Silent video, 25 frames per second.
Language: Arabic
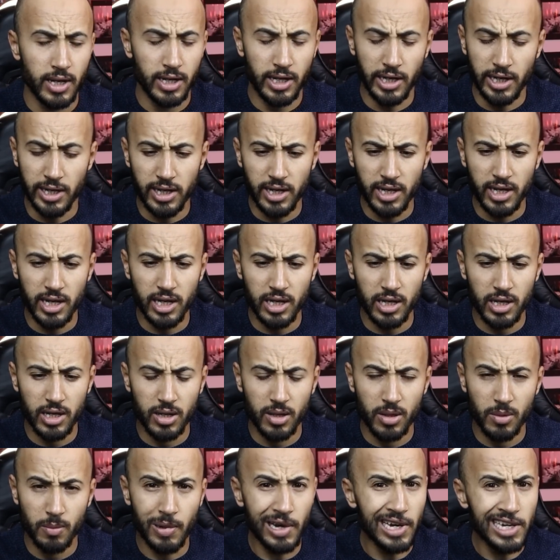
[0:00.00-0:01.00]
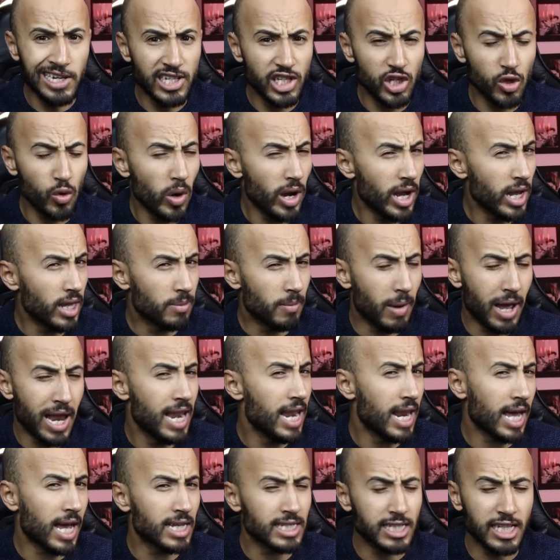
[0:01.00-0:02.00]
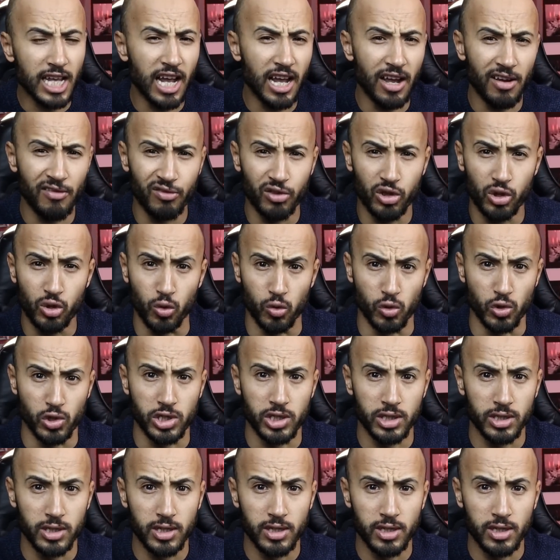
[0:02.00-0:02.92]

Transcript: يعني بحال شي واحد معلقه صح في الدوش